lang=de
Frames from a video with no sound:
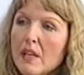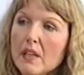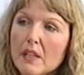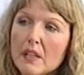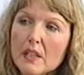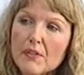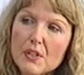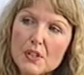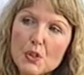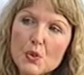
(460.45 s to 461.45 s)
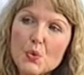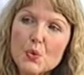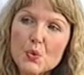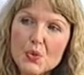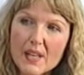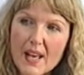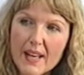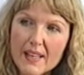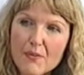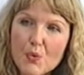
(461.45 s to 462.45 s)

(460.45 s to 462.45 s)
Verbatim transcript: irgendetwas dazu zu sagen,